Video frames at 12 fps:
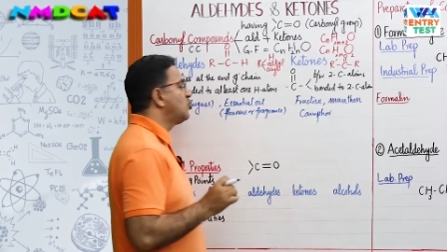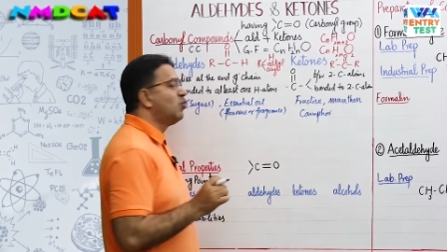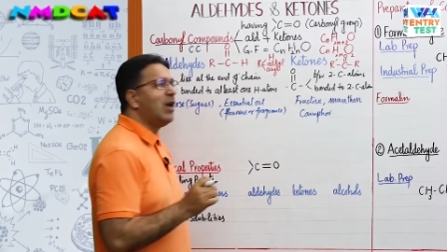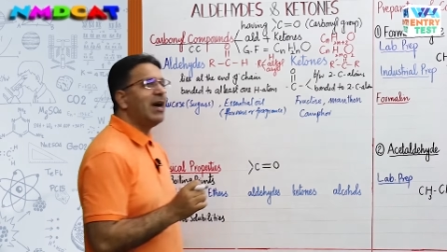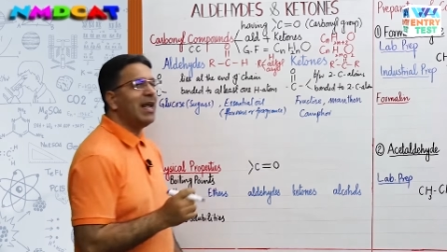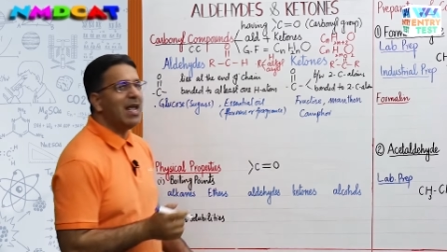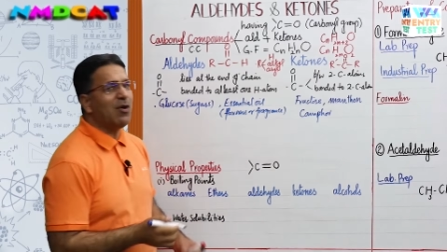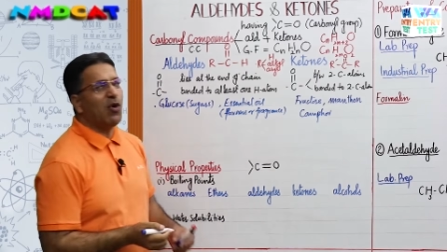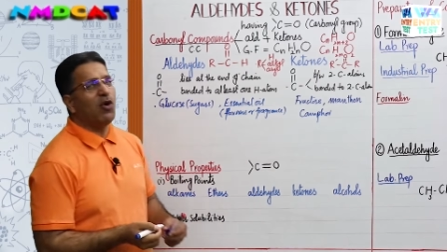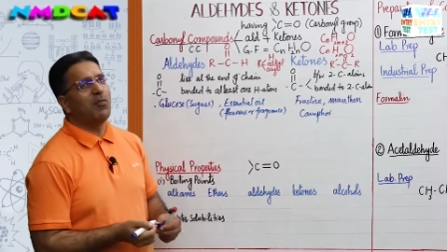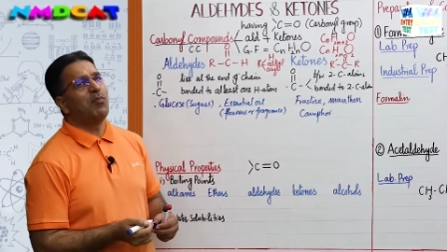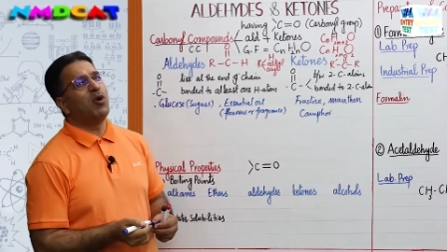स्टूडेंट
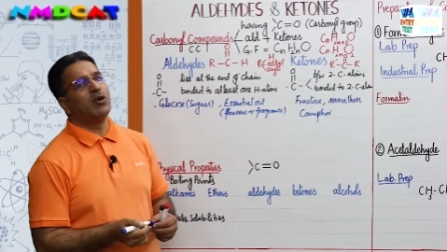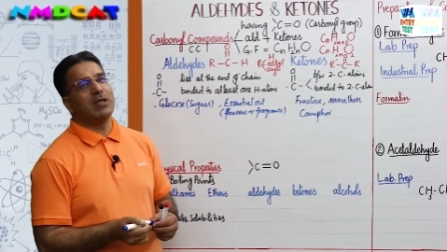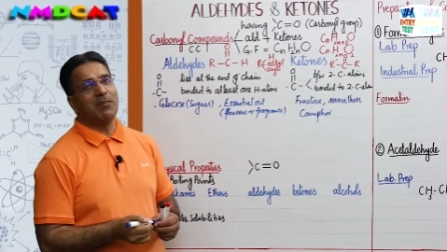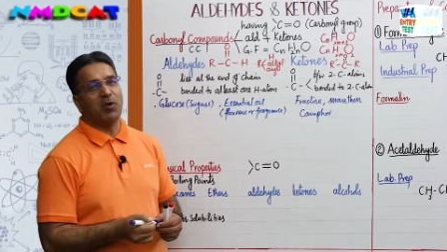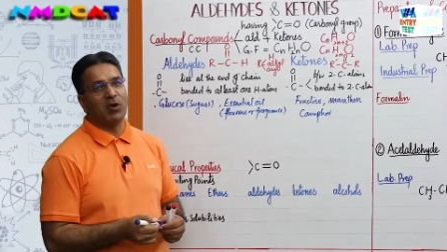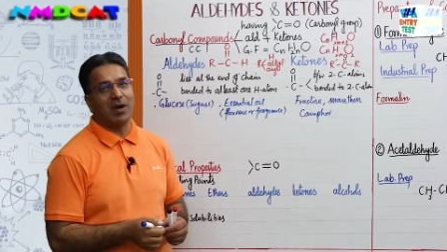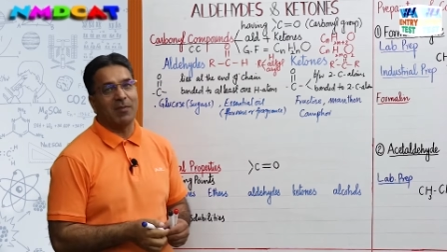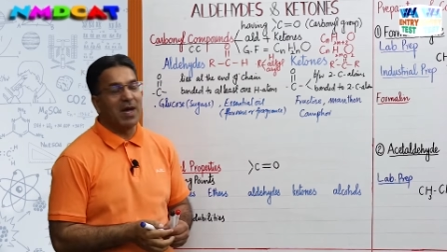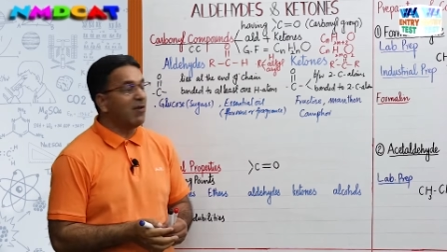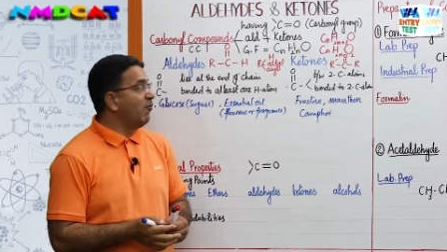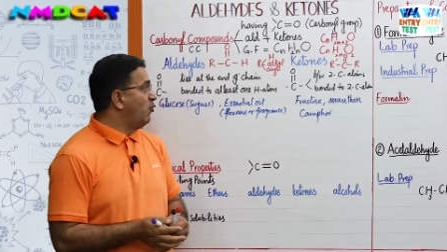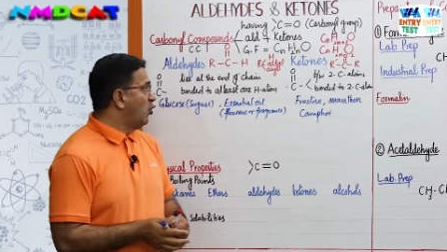एक और बहुत इंपॉर्टेंट
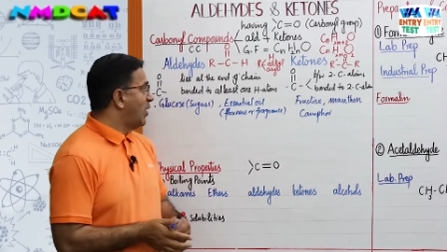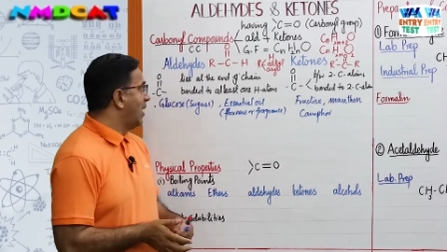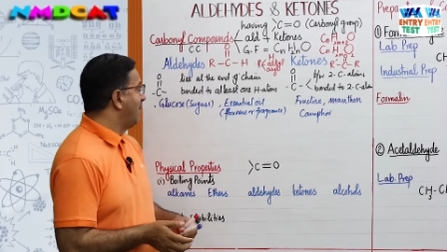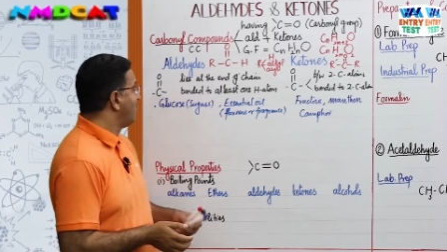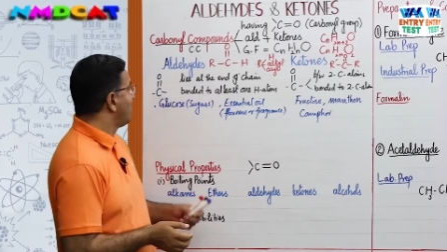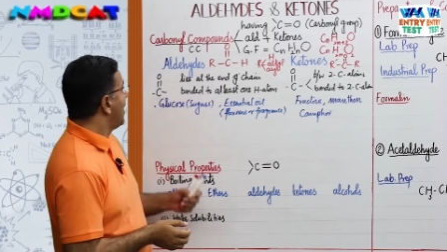बात वो क्या